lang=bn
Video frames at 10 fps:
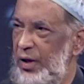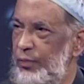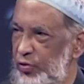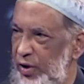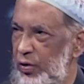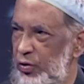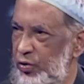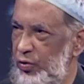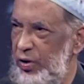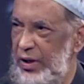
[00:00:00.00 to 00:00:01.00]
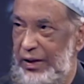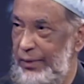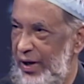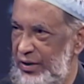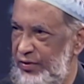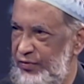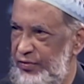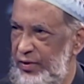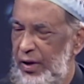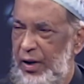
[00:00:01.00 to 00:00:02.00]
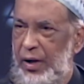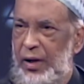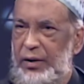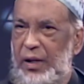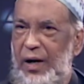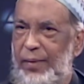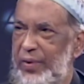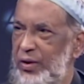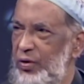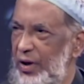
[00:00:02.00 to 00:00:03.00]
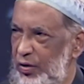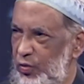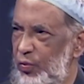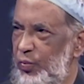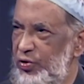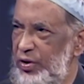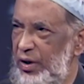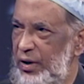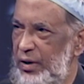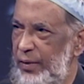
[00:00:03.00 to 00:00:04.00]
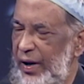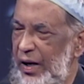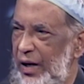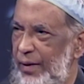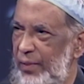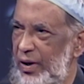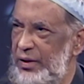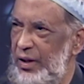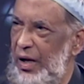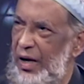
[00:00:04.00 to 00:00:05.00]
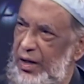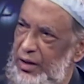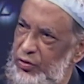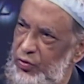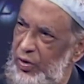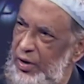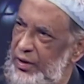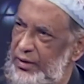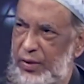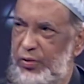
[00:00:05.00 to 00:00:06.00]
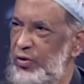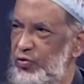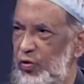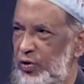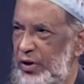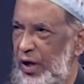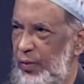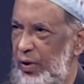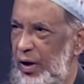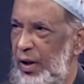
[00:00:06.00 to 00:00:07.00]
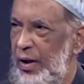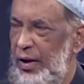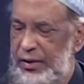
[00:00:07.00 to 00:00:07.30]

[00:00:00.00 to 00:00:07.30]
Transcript: বোঝানোর জন্য এটা ইমার্জেন্সি সেটি তো আমরা যদি এটুকু বুঝি যে ভাই আমাদের আক্রান্ত হলে তেমন কিছু করতে পারবো না কিছু